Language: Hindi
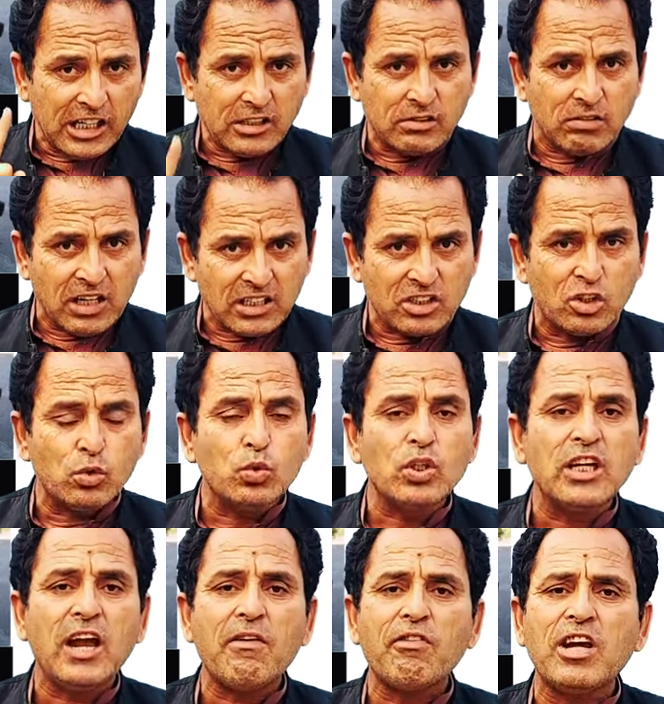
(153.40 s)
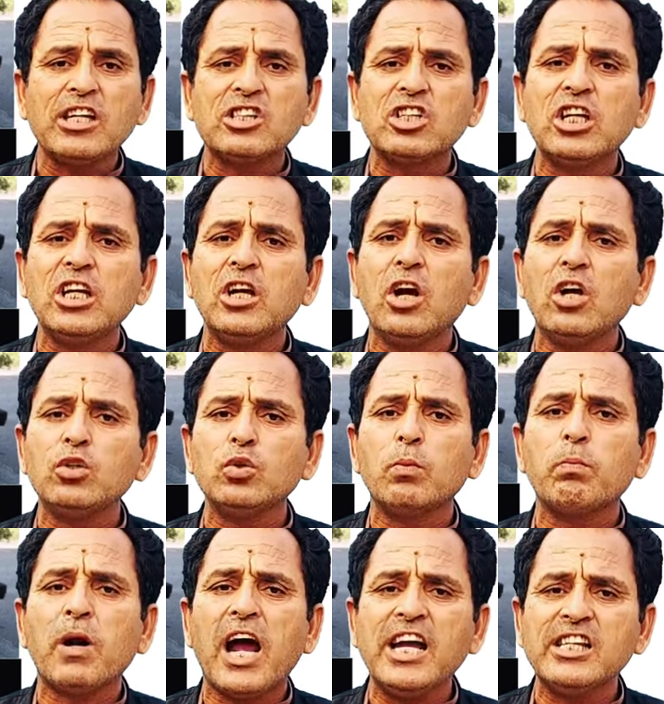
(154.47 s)
इस वक्त सुजुकी एफ एक्स की
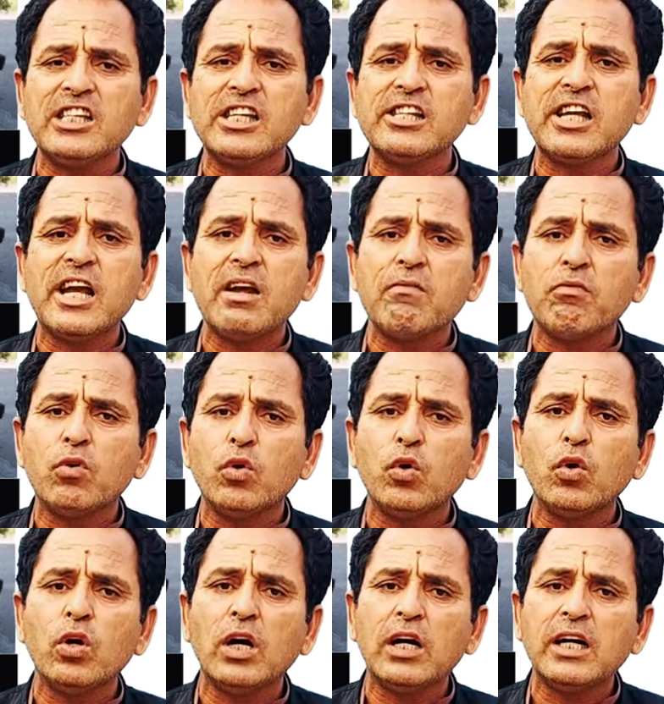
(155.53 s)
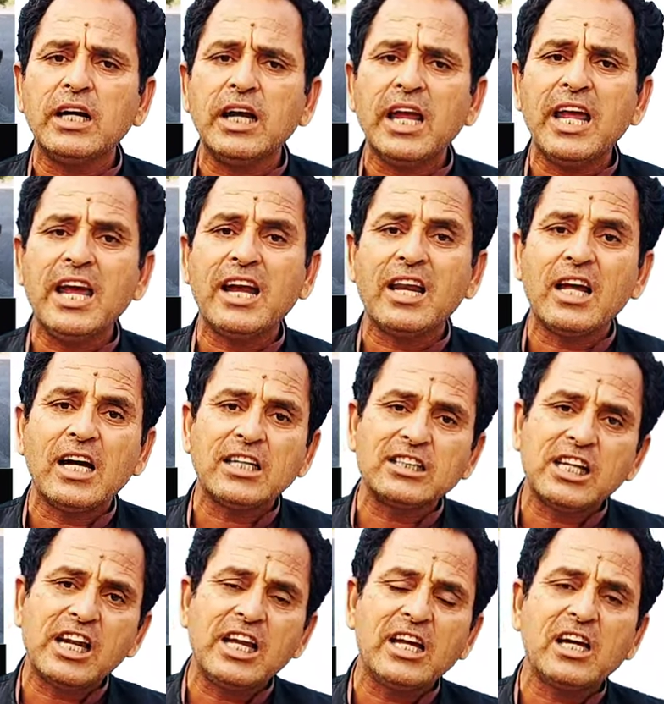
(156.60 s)
जो प्राइस हैं वो एक
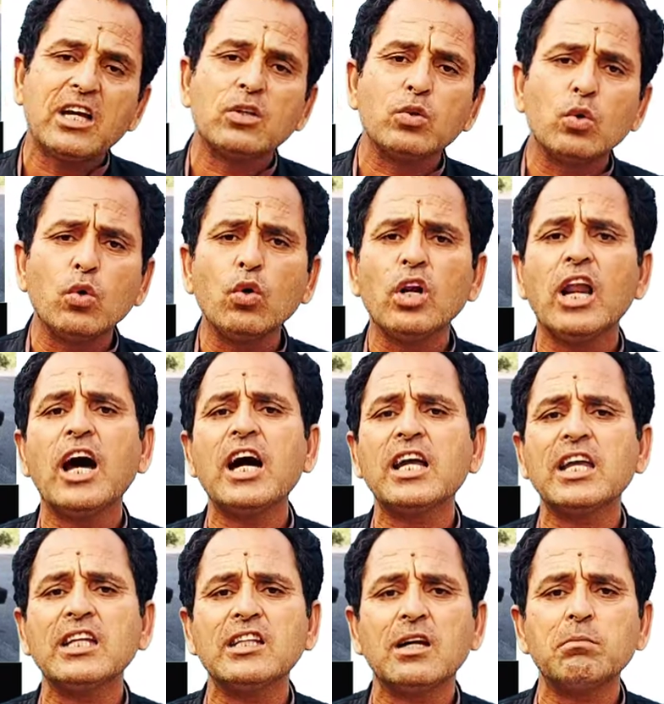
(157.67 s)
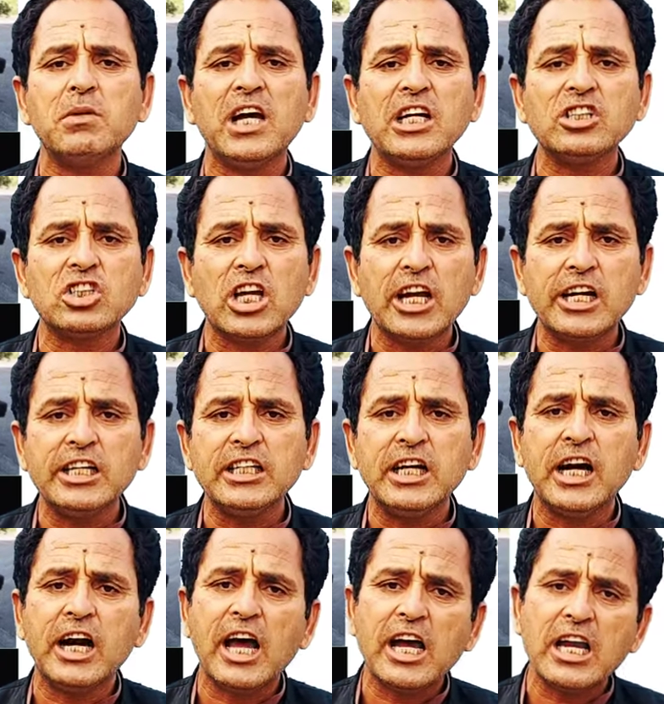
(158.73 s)
लाख से लेकर दो लाख के दरमियान चल रही
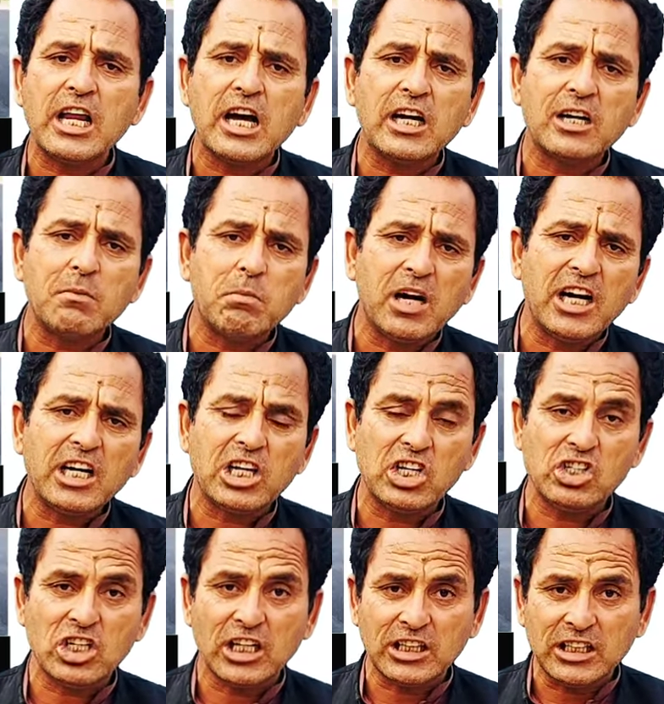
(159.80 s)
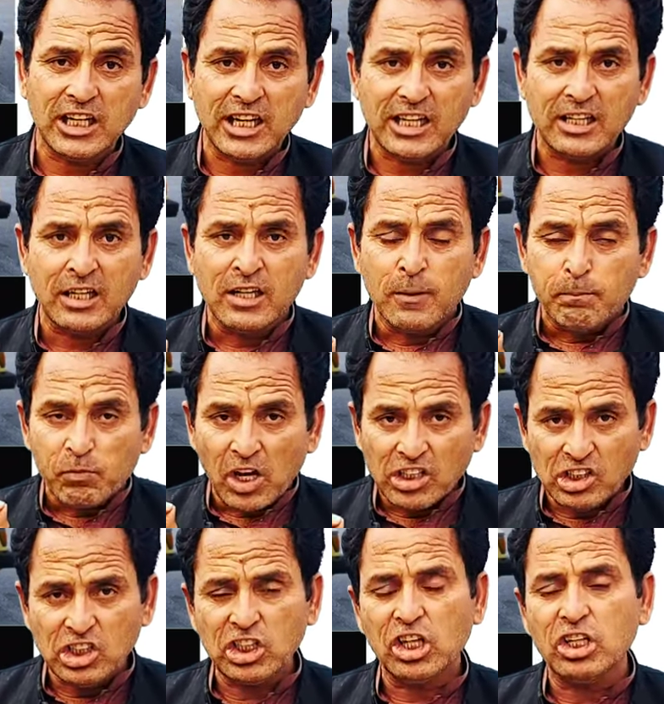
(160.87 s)
हैं अढ़ाई लाख डिमांड की जाती है
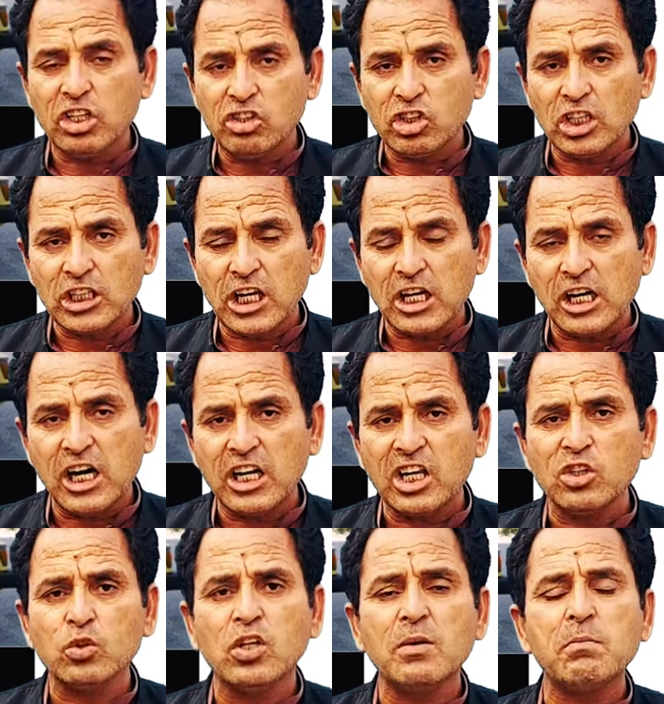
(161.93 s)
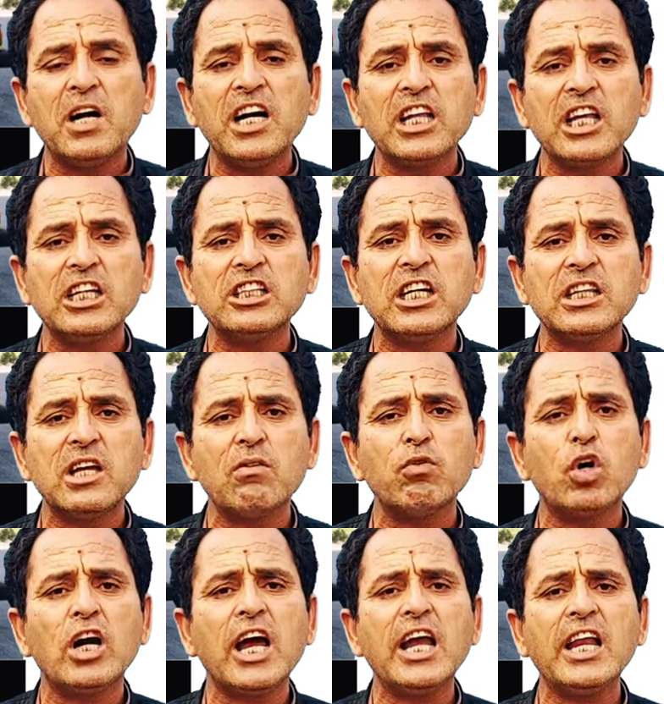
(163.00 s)
अच्छी कंडीशन की कार की जो डिमांड की जाती है
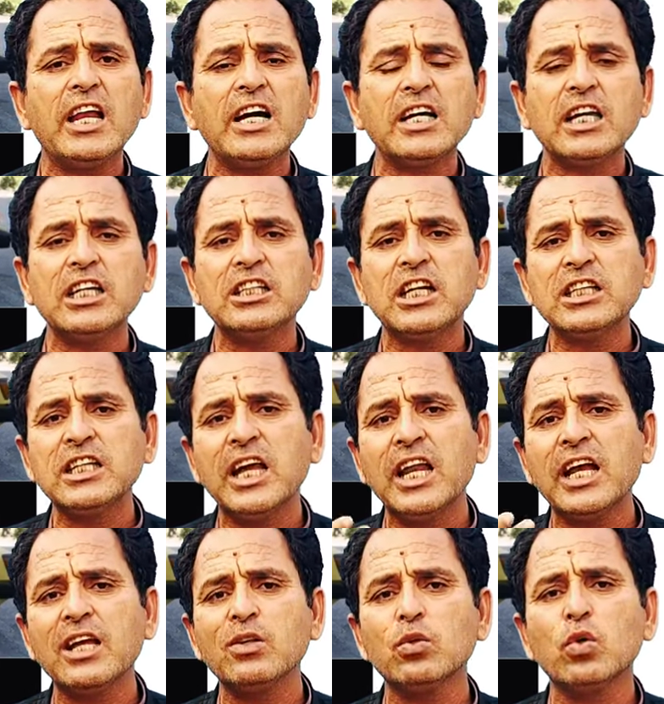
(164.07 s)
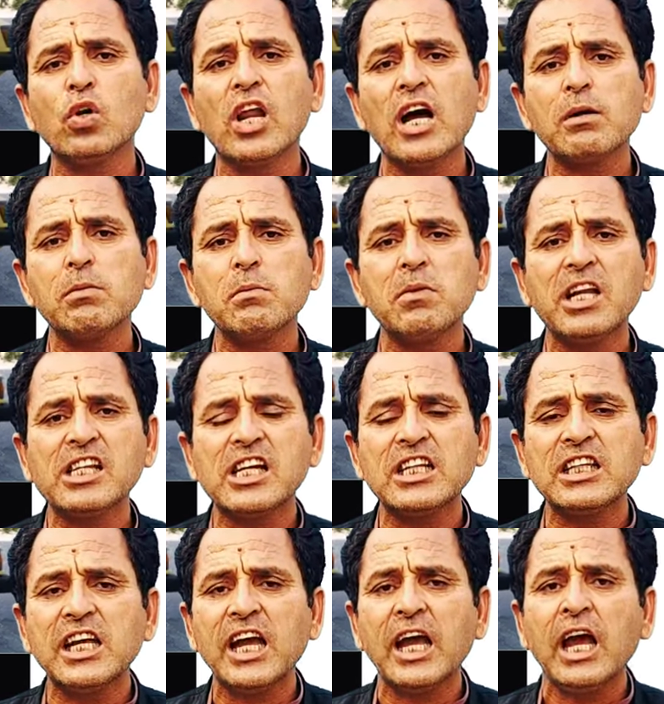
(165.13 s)
वो अढ़ाई लाख की जाती है लेकिन दो लाख में मिल
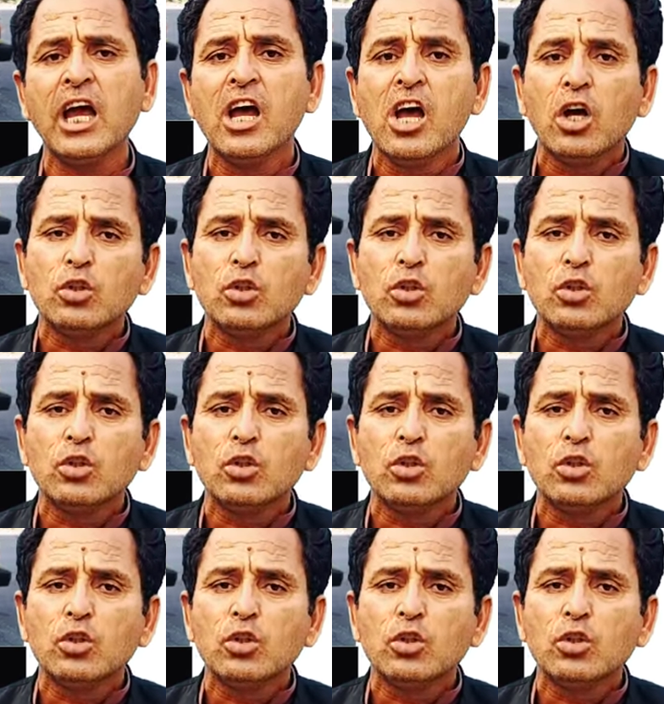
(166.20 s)
जाती है